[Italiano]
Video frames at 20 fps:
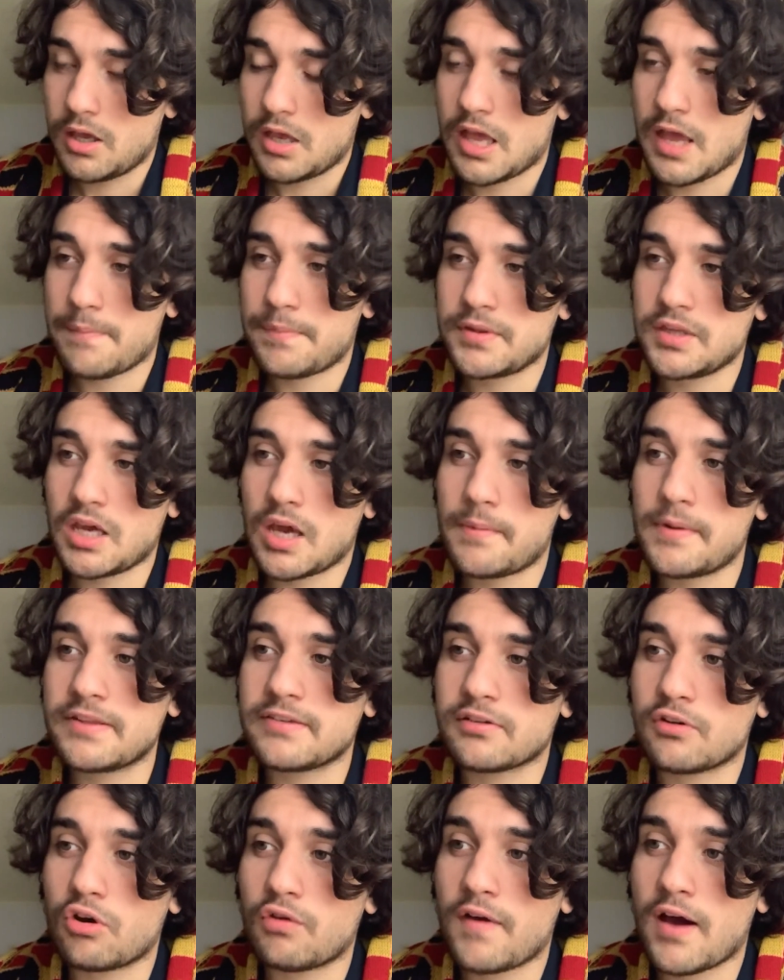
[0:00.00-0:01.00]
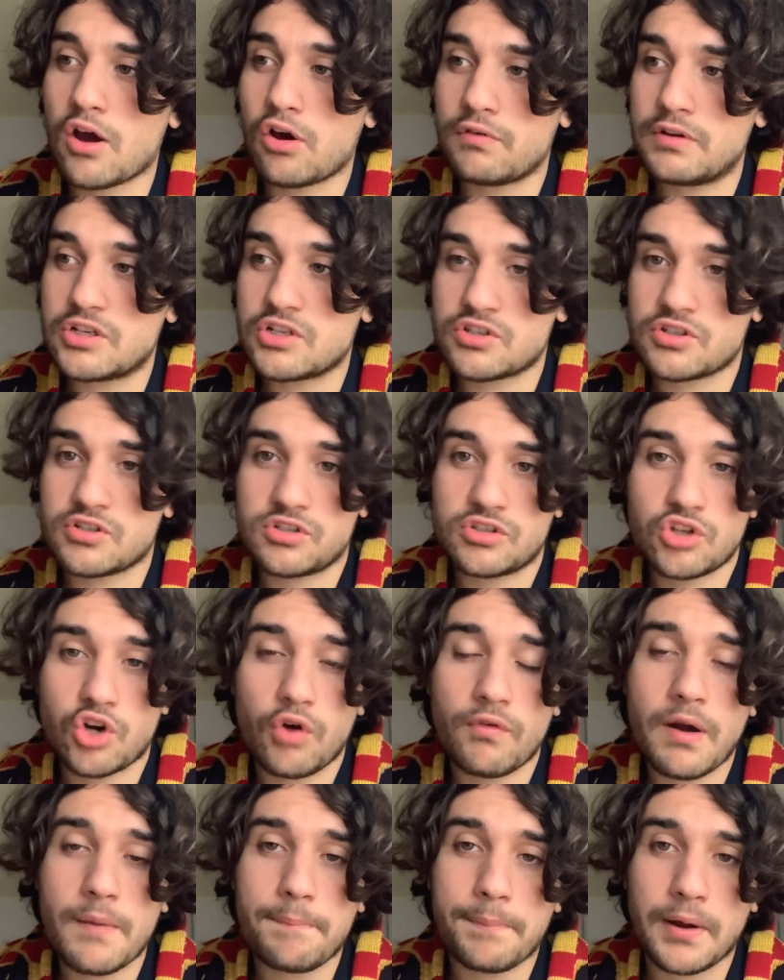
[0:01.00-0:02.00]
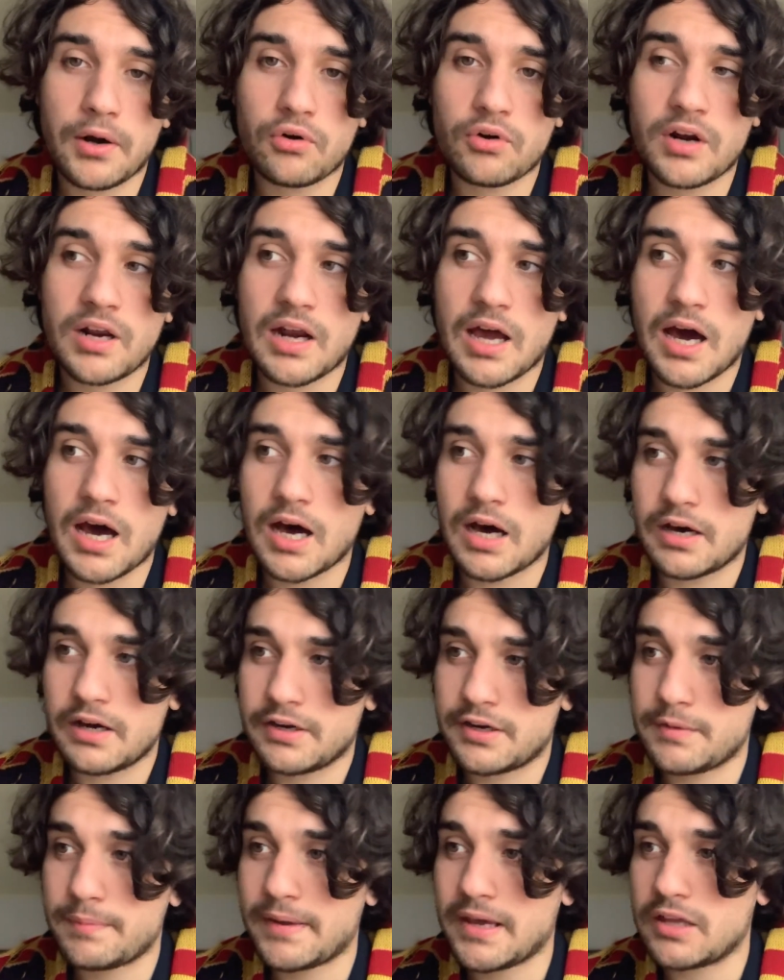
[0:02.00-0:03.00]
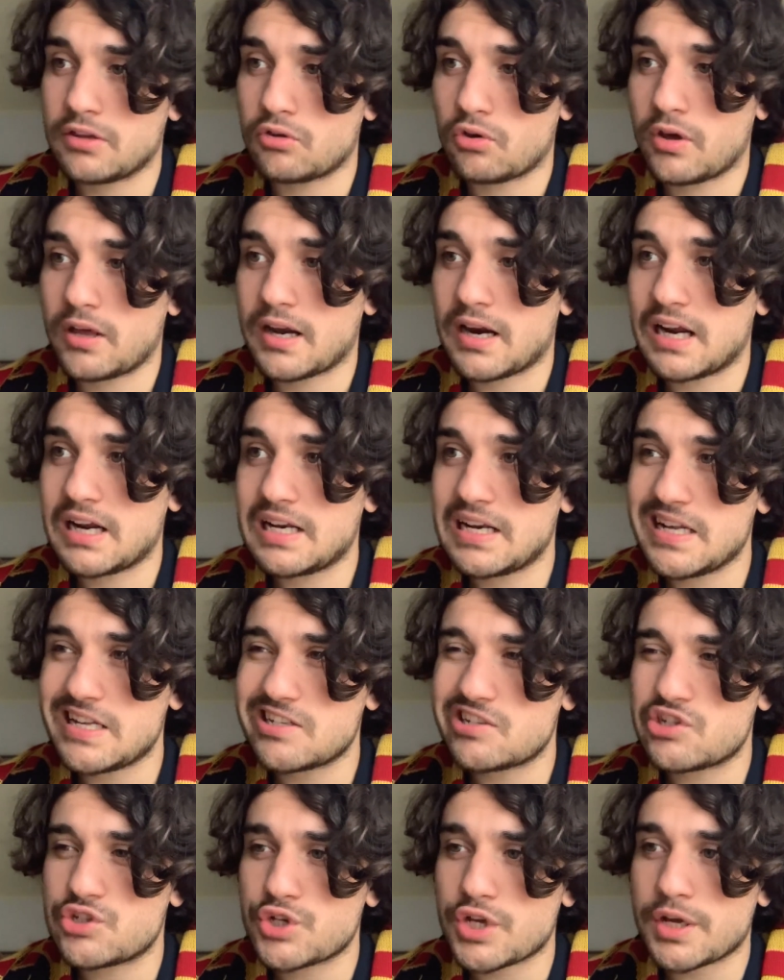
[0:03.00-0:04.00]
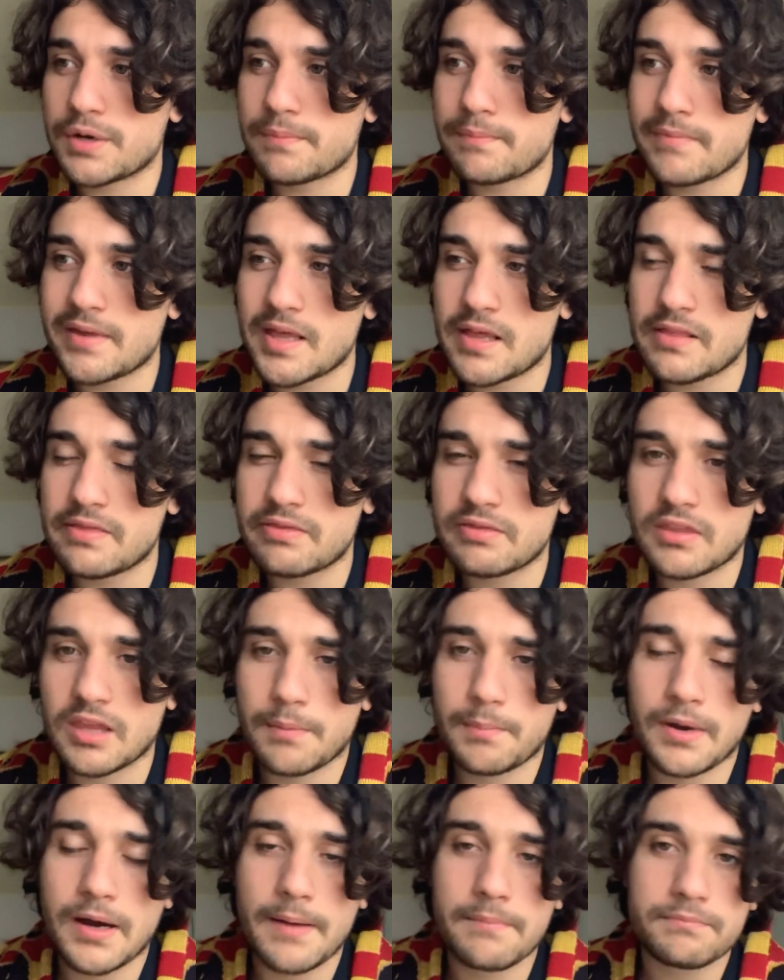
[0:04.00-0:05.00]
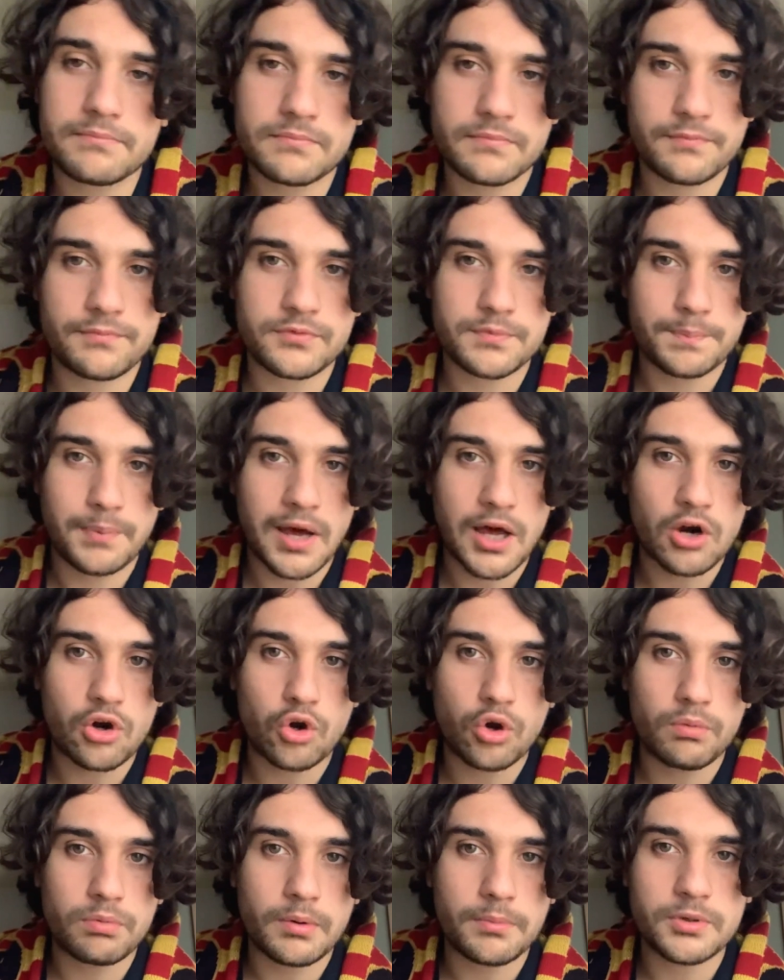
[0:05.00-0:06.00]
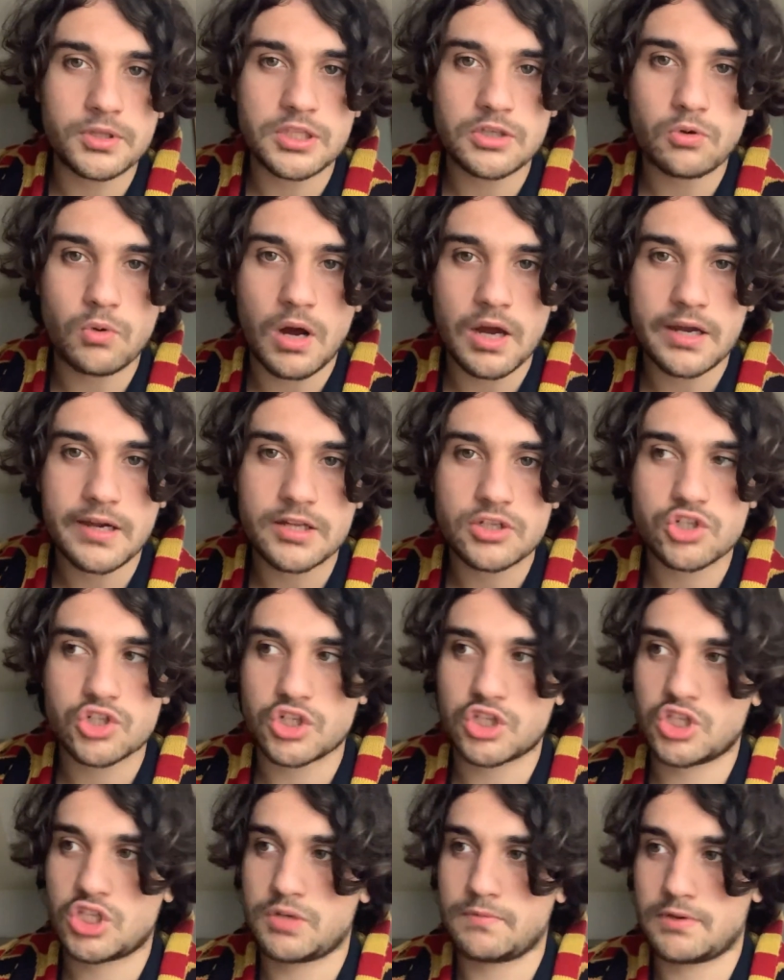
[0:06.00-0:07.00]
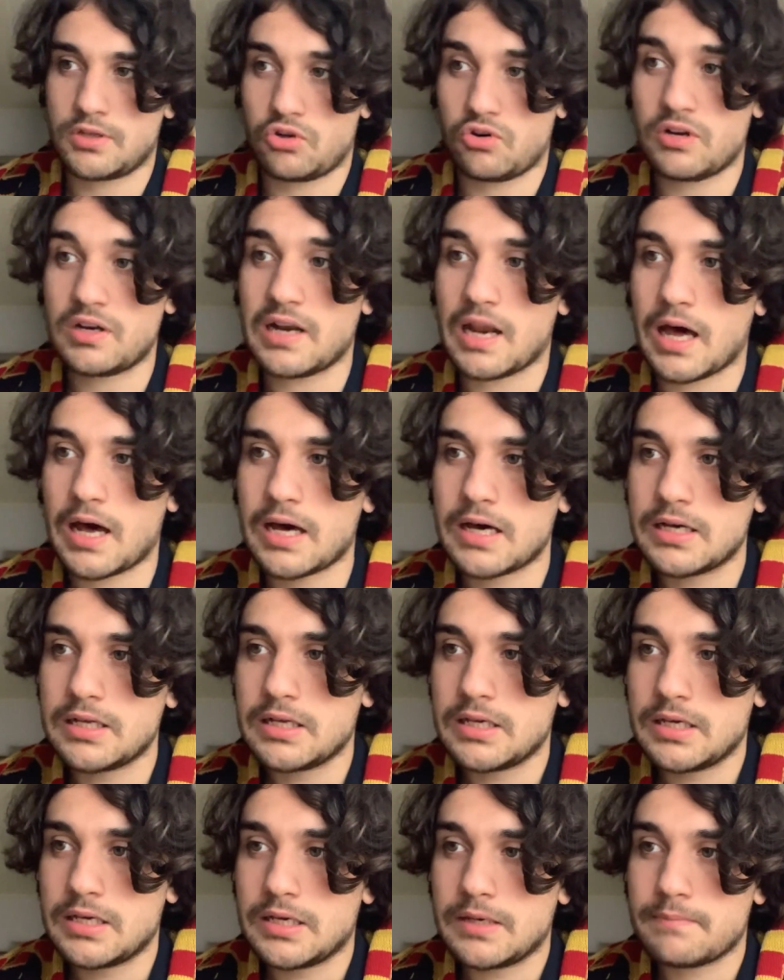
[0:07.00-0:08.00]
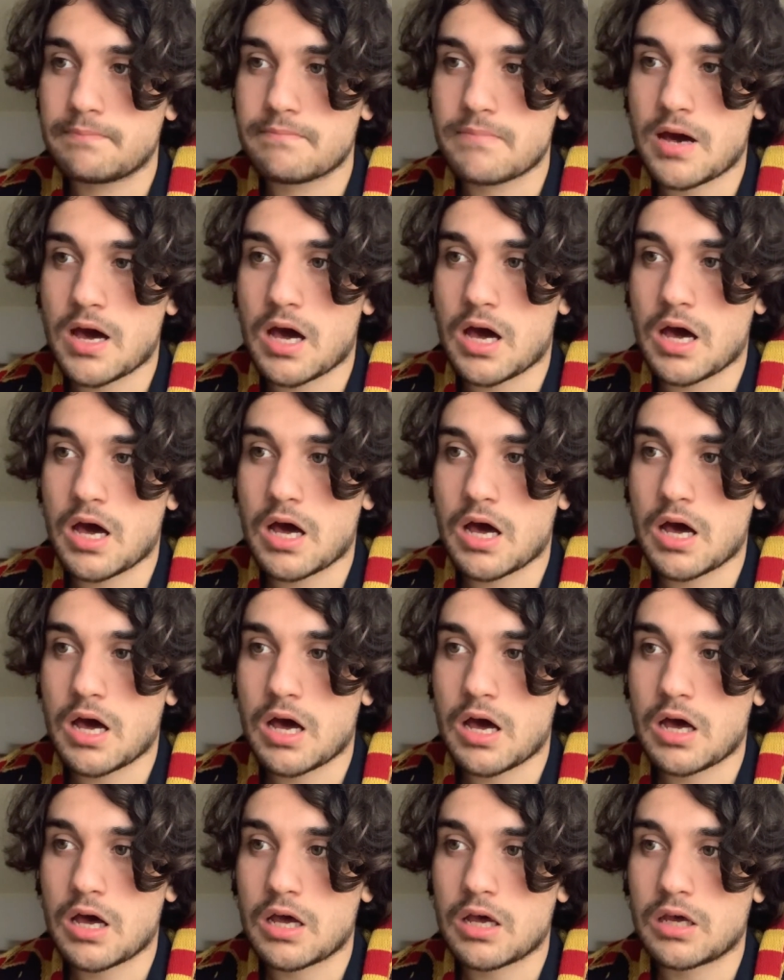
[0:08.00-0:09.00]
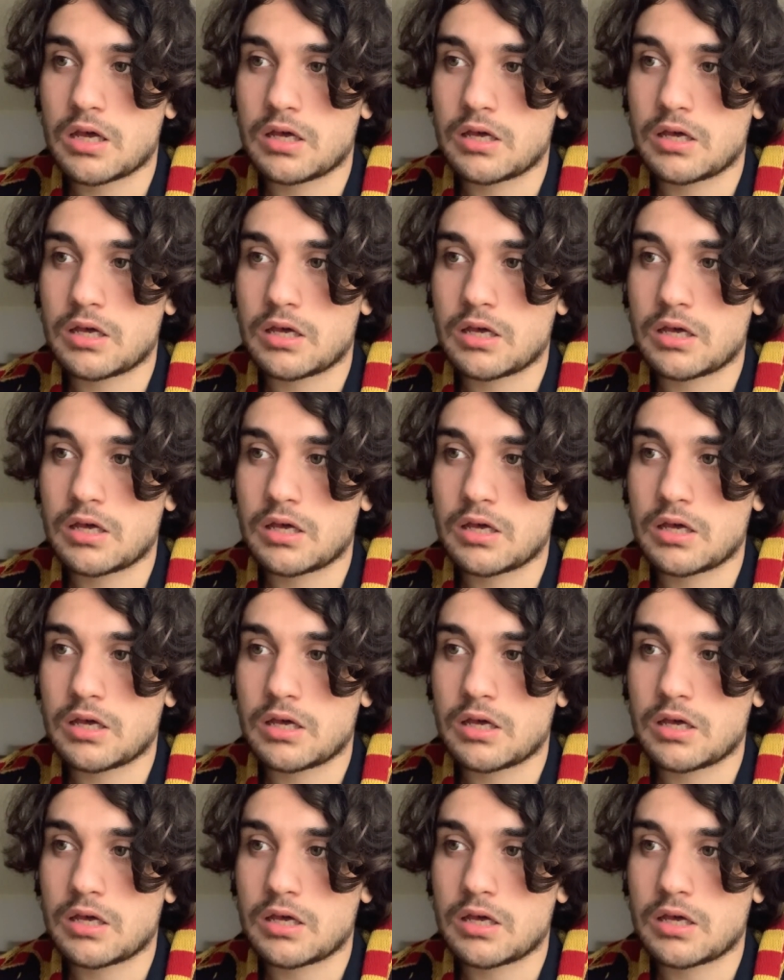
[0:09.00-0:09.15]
e praticamente Novakovic si trova il pallone là, ripeto, era leggermente, ma parlo proprio di qualche centimetro in là, ma